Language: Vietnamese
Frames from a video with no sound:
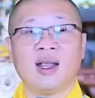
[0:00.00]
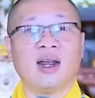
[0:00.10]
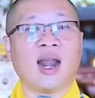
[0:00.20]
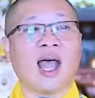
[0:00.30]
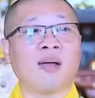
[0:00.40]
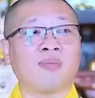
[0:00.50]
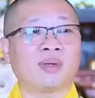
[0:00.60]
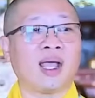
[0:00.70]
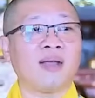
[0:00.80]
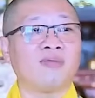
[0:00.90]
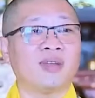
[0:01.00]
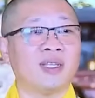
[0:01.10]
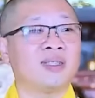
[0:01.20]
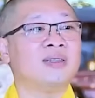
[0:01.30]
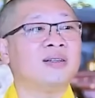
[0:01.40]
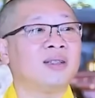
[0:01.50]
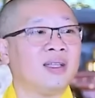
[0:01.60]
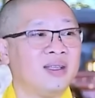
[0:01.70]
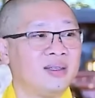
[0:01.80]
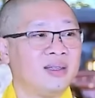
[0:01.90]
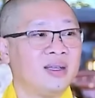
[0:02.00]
làm các vị chư thiên,